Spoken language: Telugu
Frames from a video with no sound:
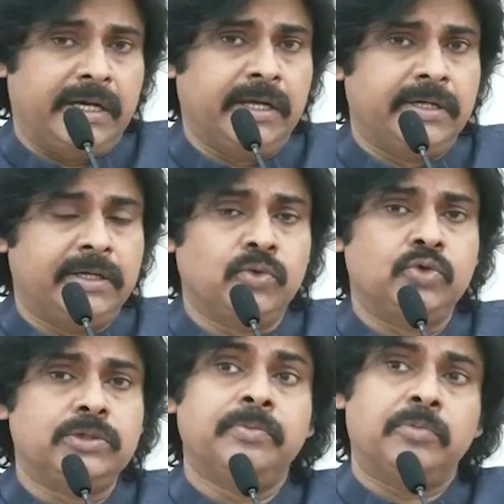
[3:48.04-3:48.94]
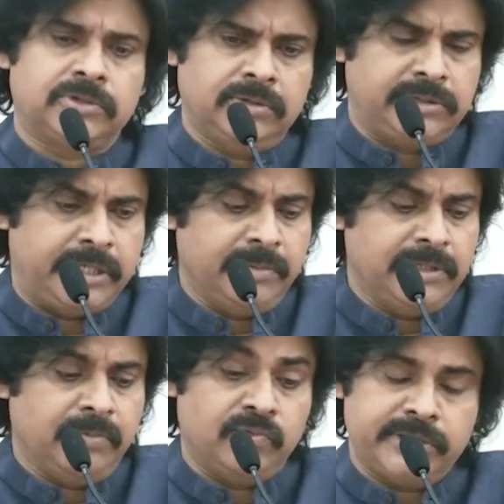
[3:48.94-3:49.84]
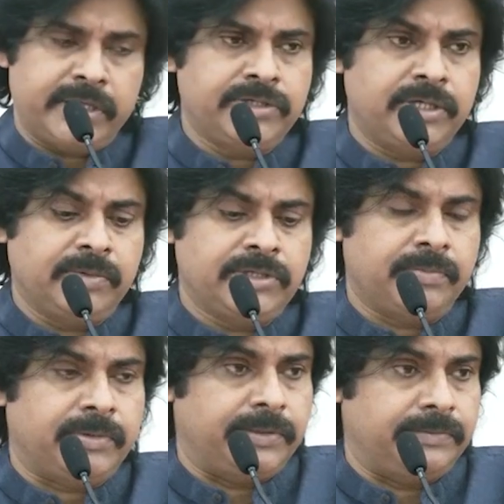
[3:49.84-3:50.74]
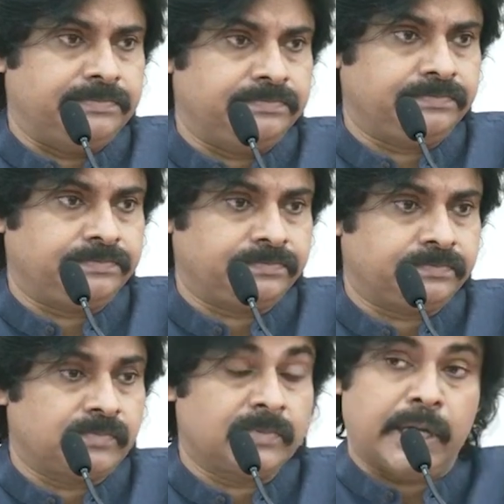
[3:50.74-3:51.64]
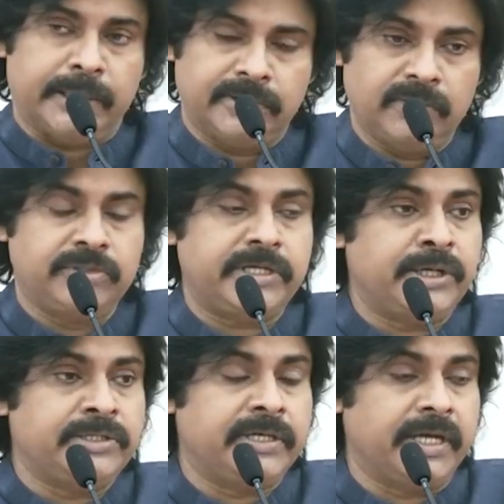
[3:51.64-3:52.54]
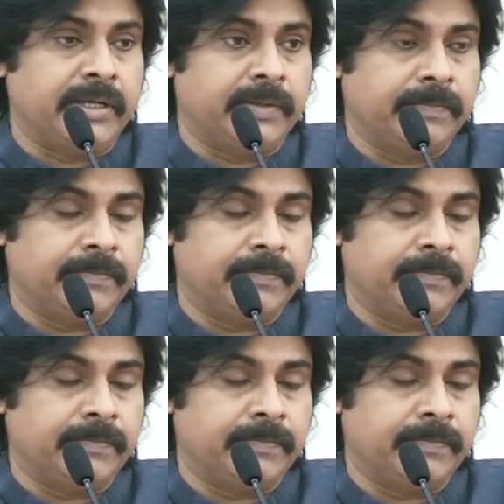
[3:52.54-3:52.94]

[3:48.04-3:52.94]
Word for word: అన్నారంటే కూర్చో మొత్తం చేయమని చెప్పండి విచారణ చేయమని చెప్పండి అందరూ విచారణ చేయాలి